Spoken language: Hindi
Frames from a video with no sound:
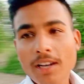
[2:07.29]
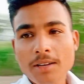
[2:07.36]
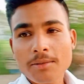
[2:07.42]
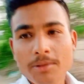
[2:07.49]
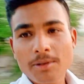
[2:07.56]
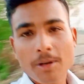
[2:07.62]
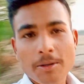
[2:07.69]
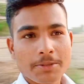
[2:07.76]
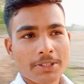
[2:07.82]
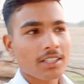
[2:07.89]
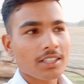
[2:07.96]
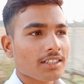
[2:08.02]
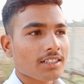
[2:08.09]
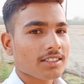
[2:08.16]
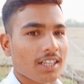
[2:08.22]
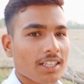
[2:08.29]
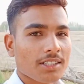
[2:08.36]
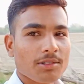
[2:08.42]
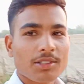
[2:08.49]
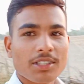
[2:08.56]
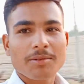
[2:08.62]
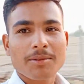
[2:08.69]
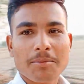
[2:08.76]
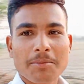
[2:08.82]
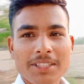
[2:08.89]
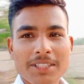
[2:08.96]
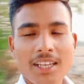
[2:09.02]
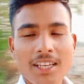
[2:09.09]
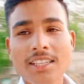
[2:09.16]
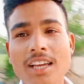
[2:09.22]
भी वहाँ पे चलते हैं शादी वादी में मज़ा
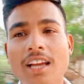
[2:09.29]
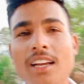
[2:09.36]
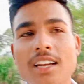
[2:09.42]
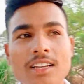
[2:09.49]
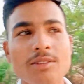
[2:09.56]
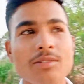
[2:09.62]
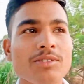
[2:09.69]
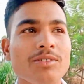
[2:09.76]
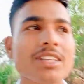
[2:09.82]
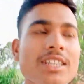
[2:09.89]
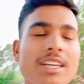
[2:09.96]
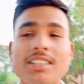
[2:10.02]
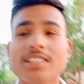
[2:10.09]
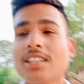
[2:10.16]
नहीं आएगा क्योंकि वहीं एक जगह